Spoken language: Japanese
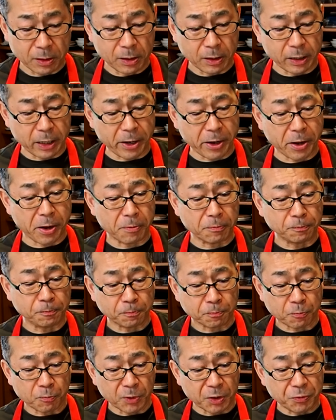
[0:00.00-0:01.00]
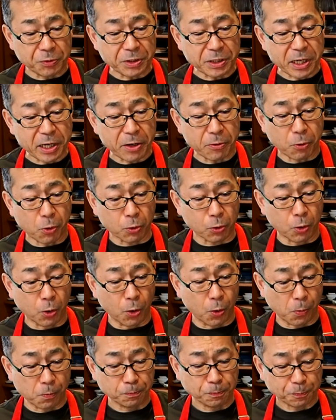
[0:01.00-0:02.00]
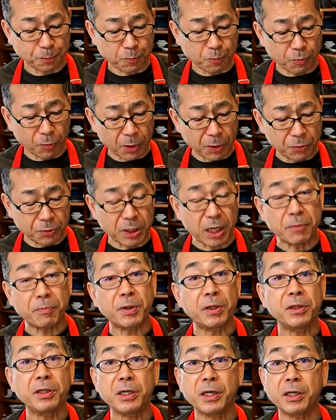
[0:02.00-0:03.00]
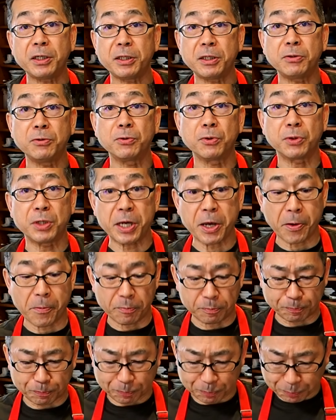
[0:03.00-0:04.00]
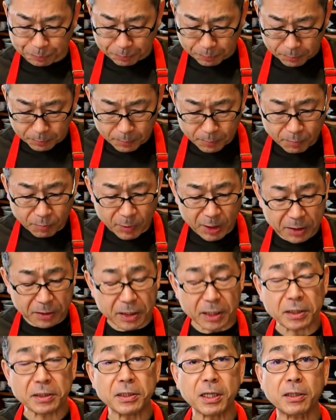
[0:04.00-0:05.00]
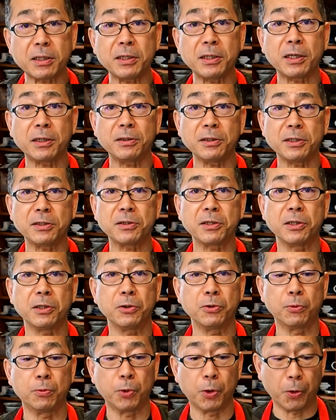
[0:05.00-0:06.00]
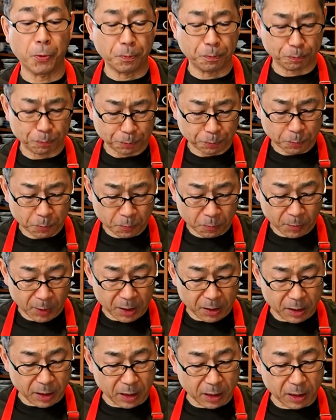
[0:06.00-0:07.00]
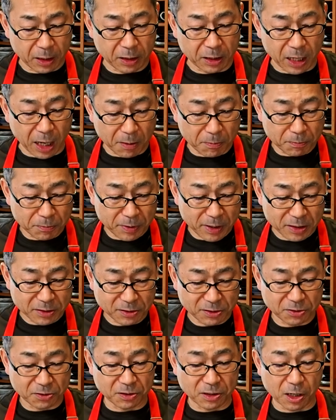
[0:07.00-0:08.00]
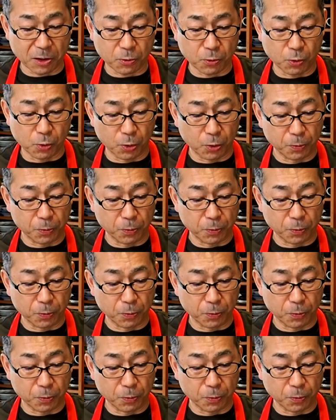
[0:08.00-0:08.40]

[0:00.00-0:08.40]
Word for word: えー、フィレをこうフライパンで焼いてるので出来たてなんですけれども、えー、南蛮酢がこう、